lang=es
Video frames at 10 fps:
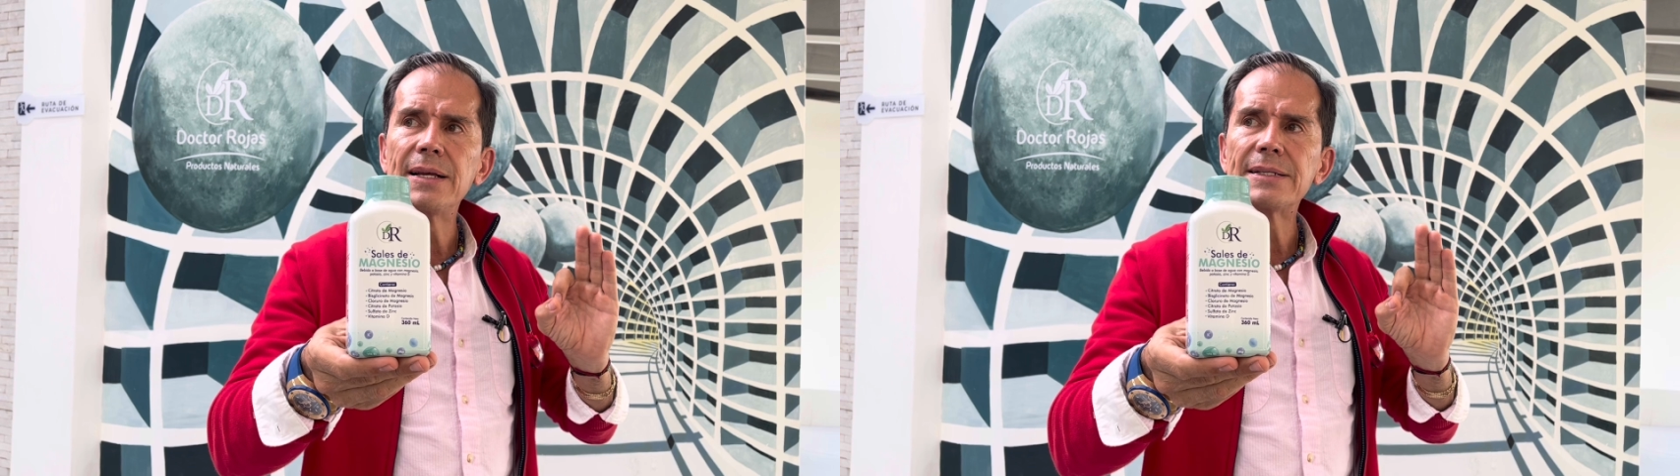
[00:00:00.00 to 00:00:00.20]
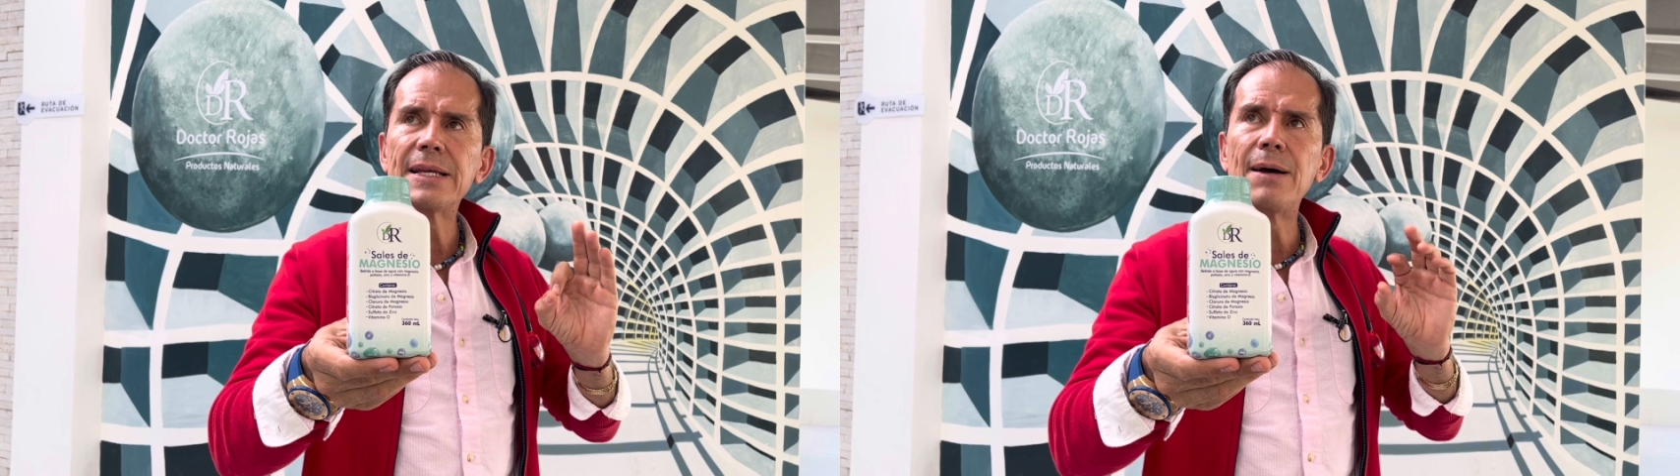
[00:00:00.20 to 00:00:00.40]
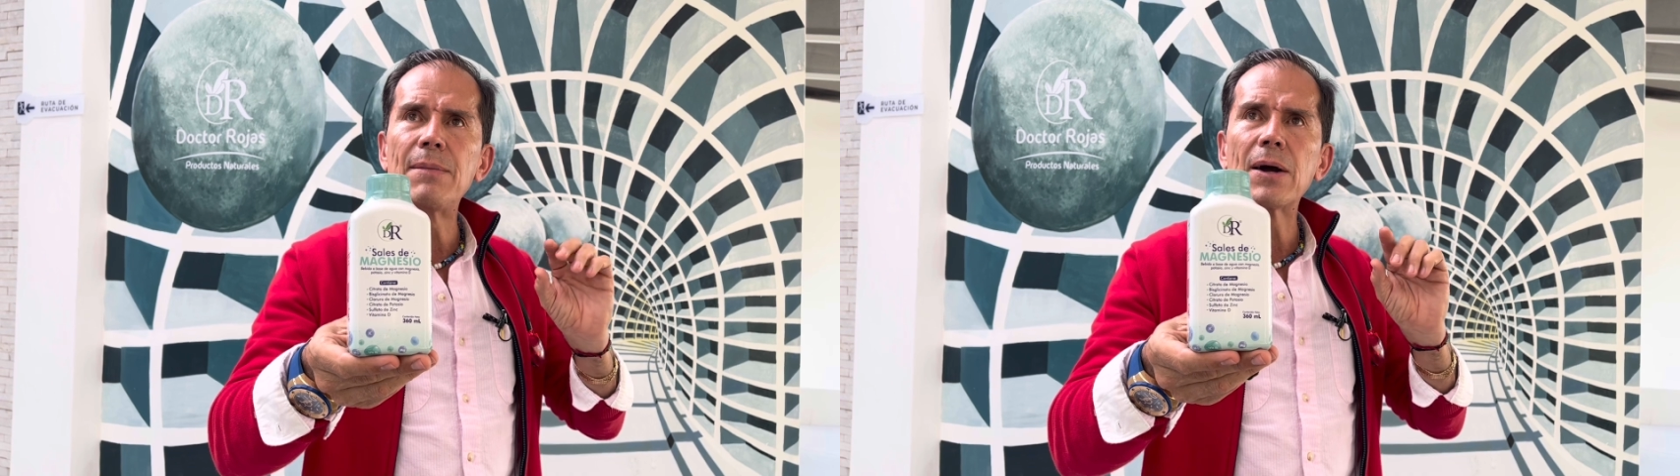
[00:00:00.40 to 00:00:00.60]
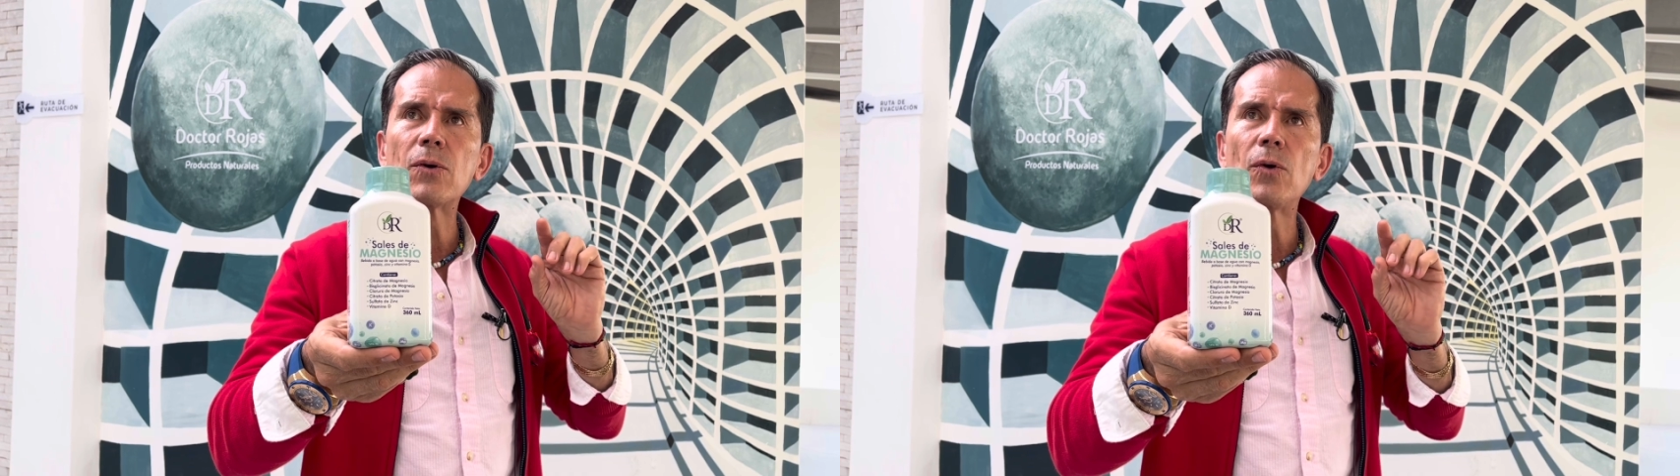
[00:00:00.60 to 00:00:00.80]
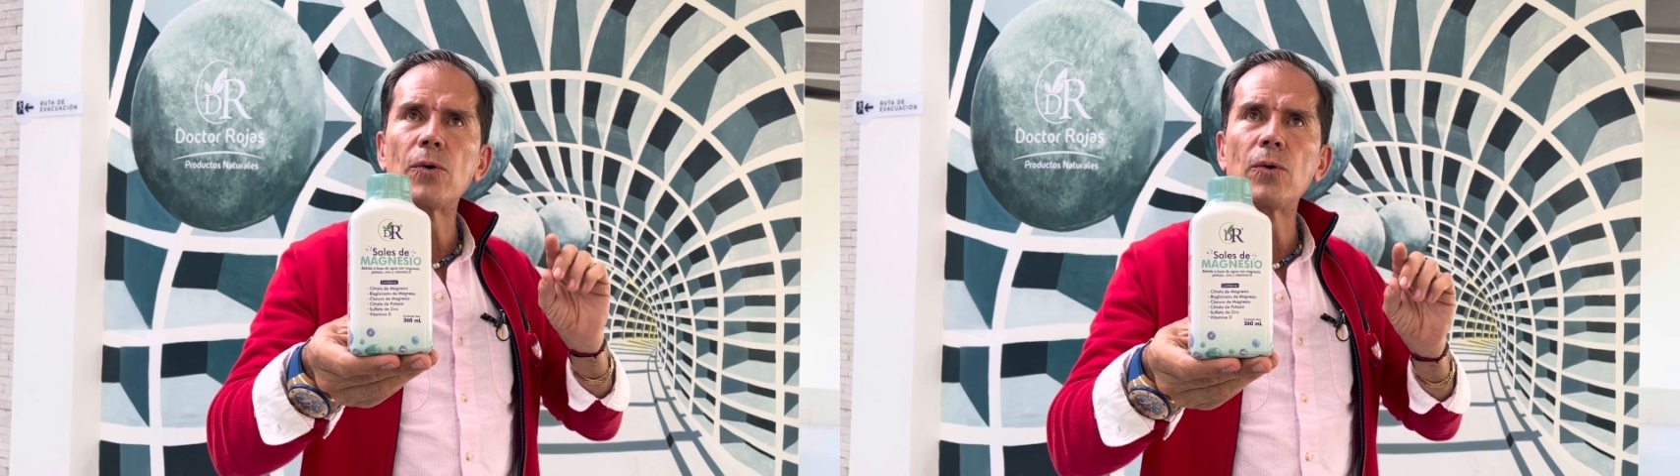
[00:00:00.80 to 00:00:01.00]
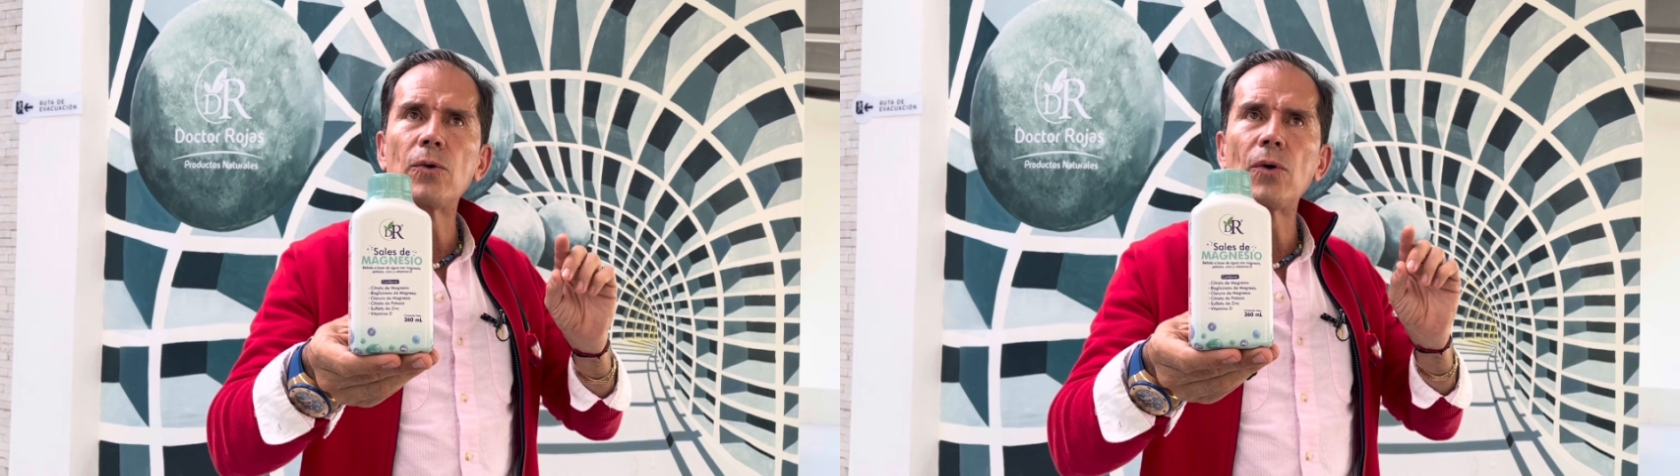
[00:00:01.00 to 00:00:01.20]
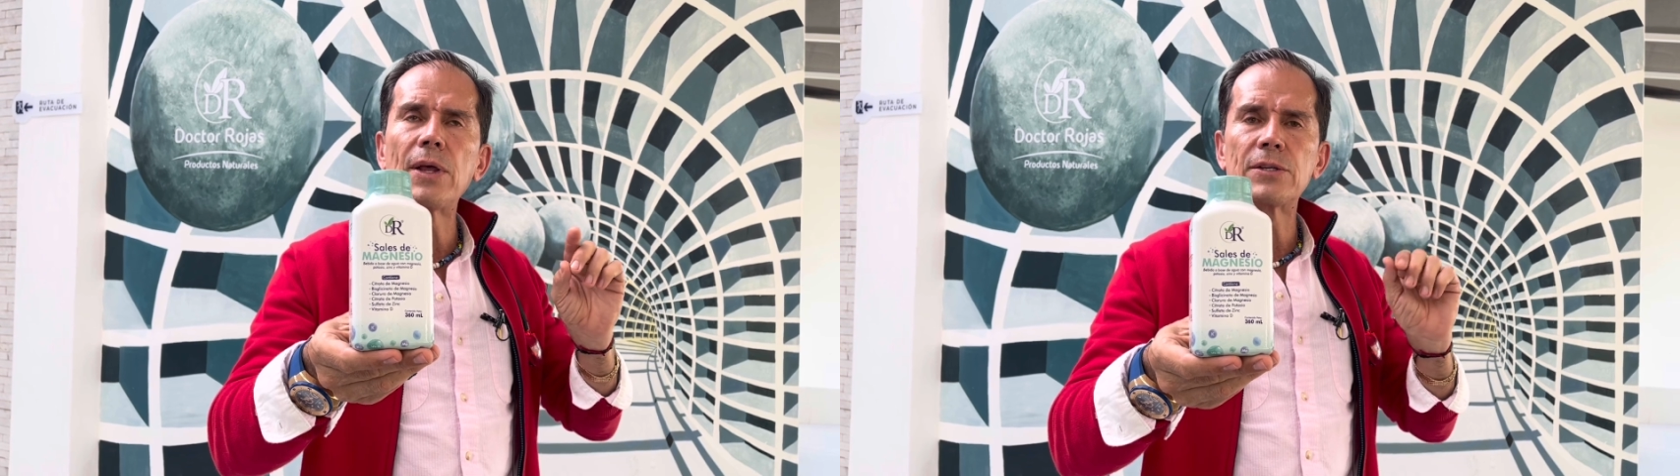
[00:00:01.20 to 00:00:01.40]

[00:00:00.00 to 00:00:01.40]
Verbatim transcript: se llama cloruro de